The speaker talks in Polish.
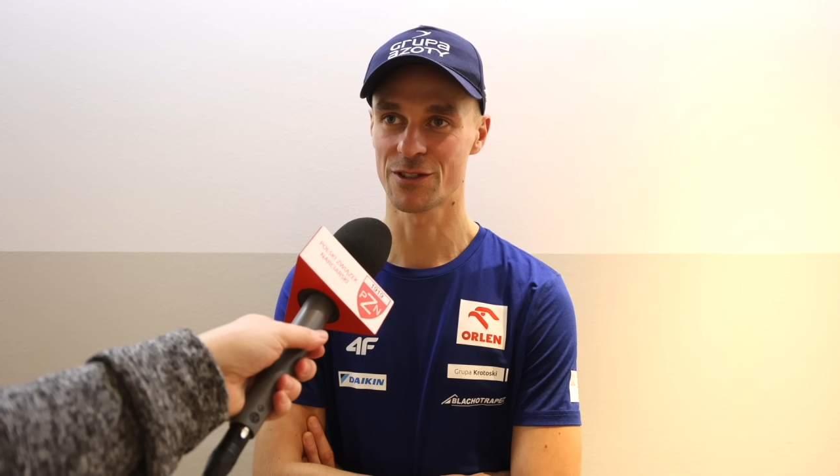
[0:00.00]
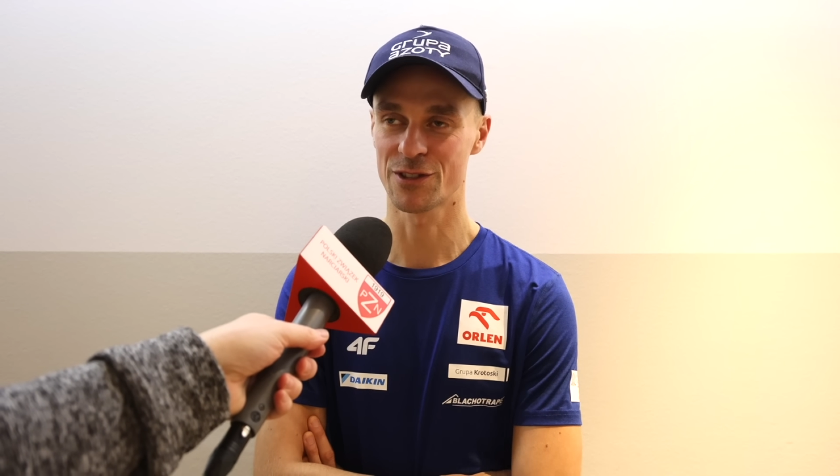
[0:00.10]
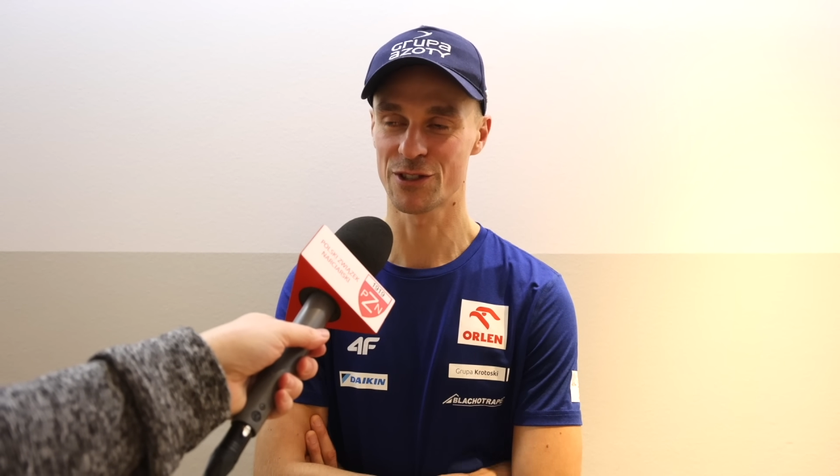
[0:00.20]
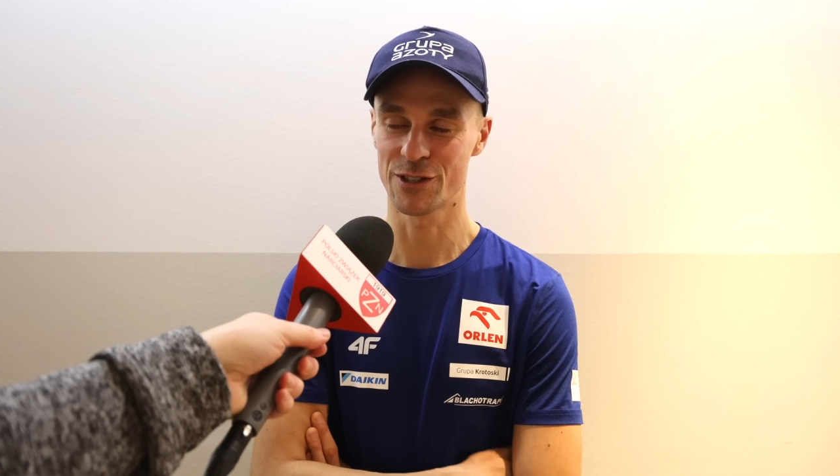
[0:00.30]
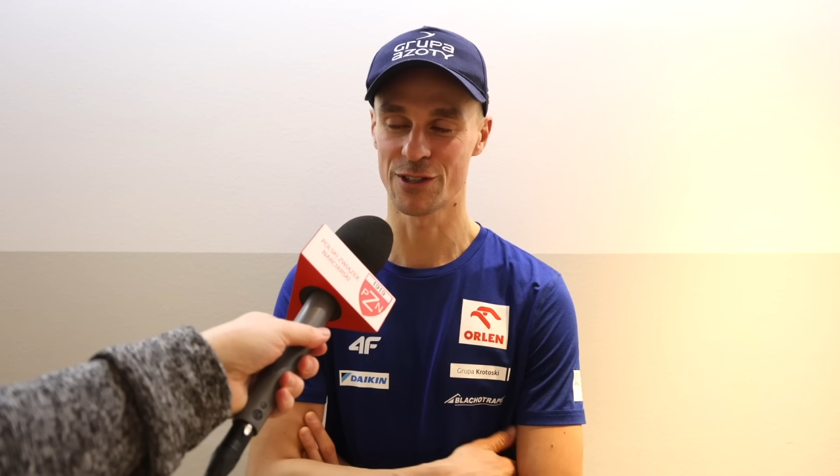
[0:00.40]
czy,
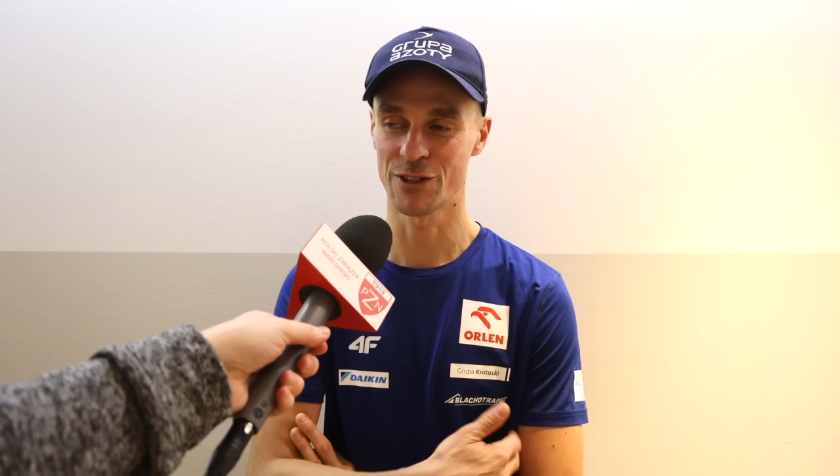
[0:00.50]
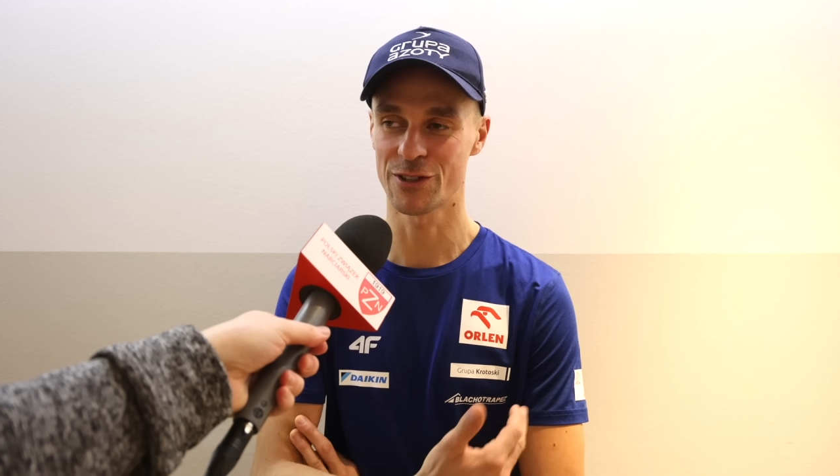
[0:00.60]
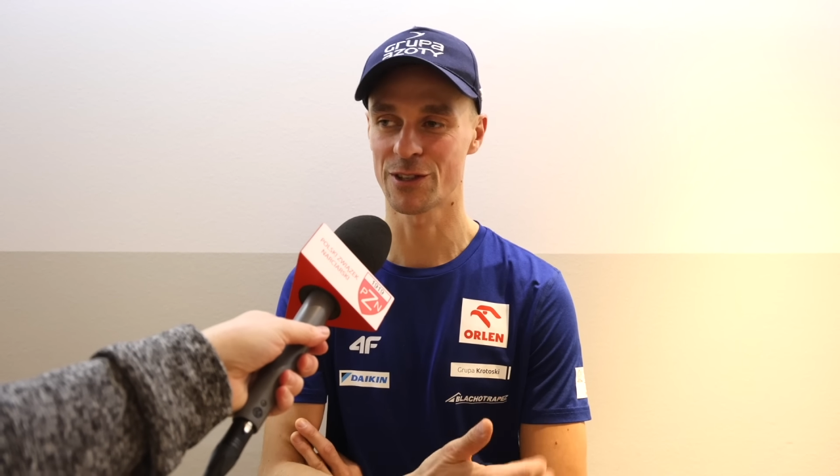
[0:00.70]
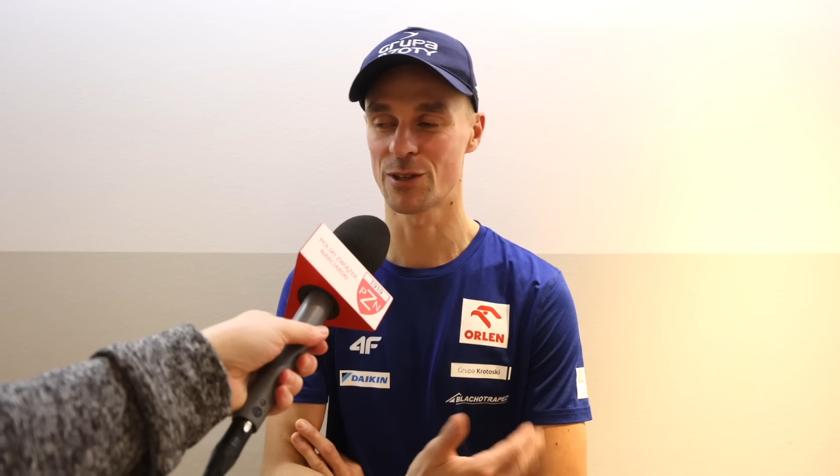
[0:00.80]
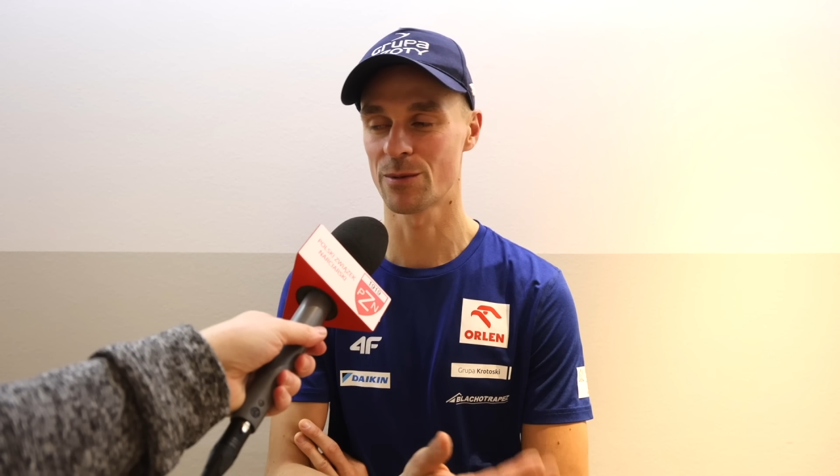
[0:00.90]
czy coś,
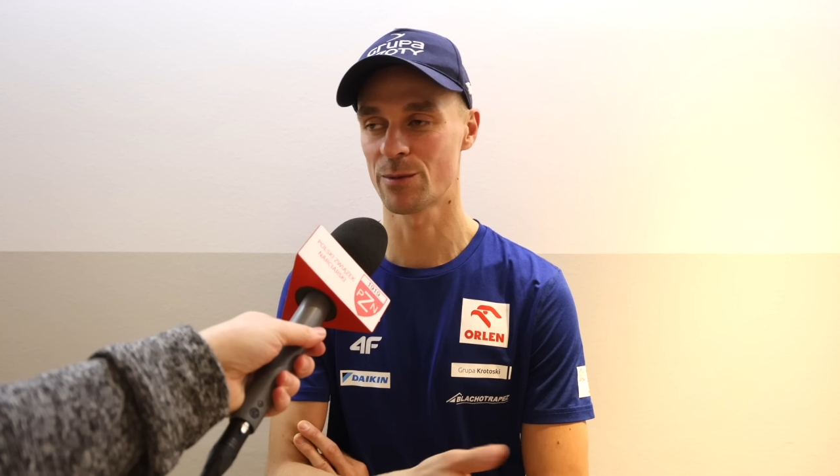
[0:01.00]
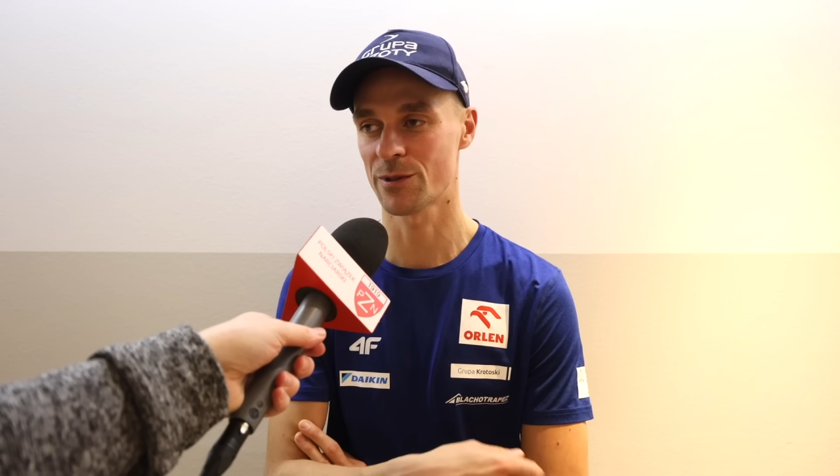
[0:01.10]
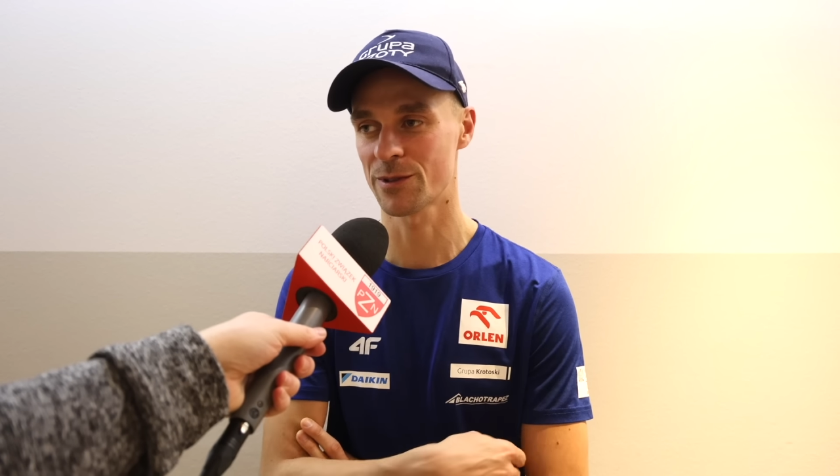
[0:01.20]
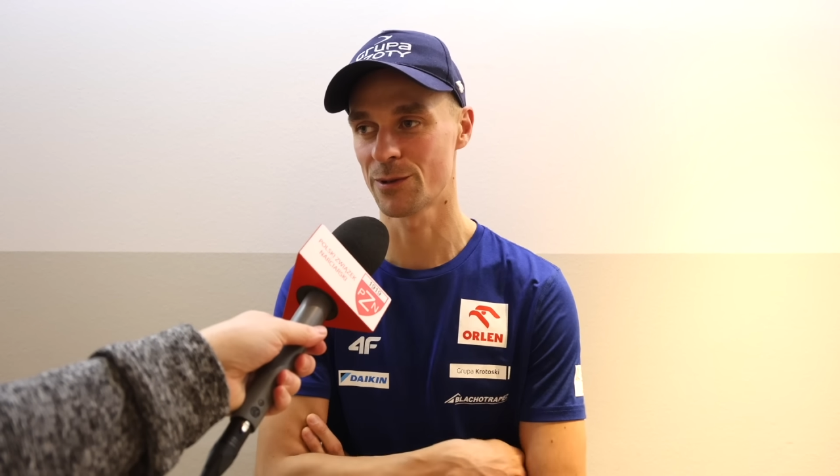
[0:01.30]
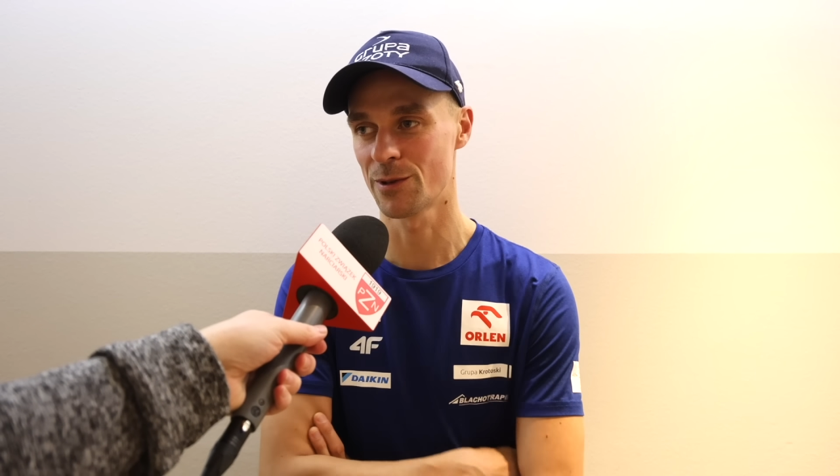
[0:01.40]
tylko po
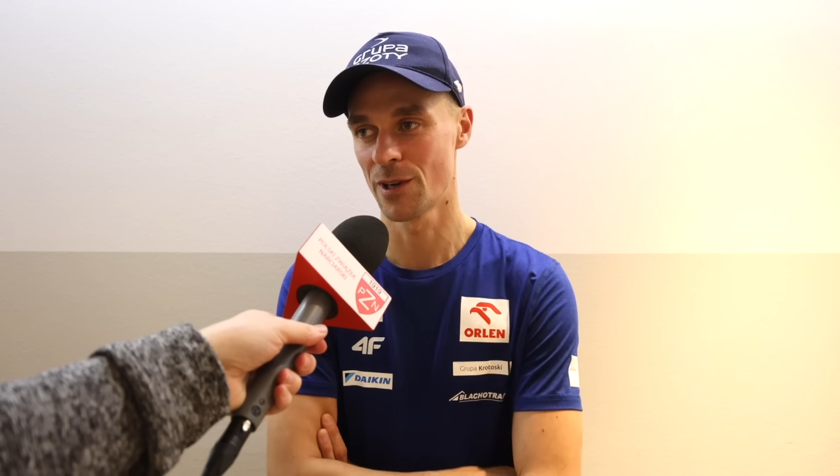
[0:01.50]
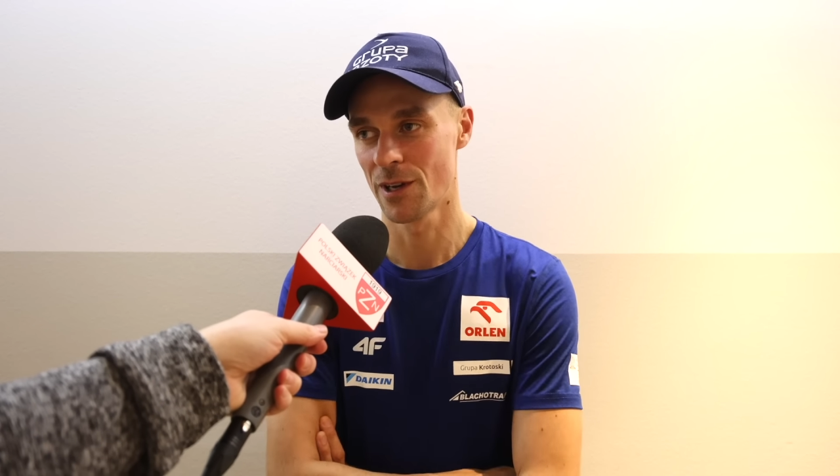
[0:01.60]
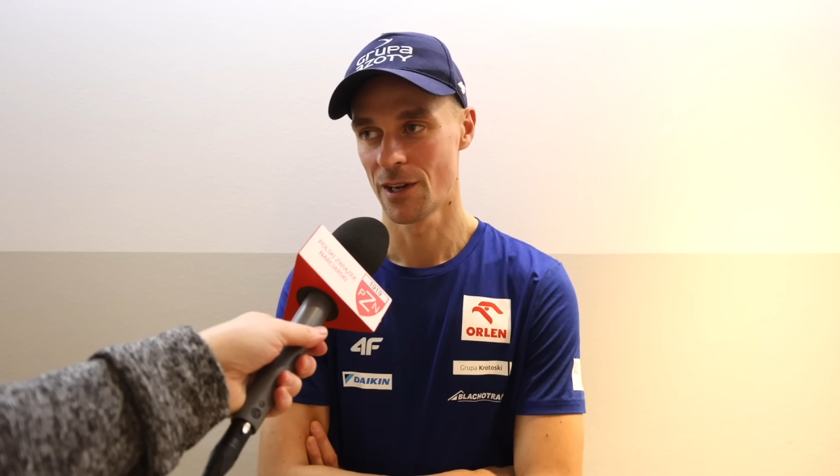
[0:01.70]
prostu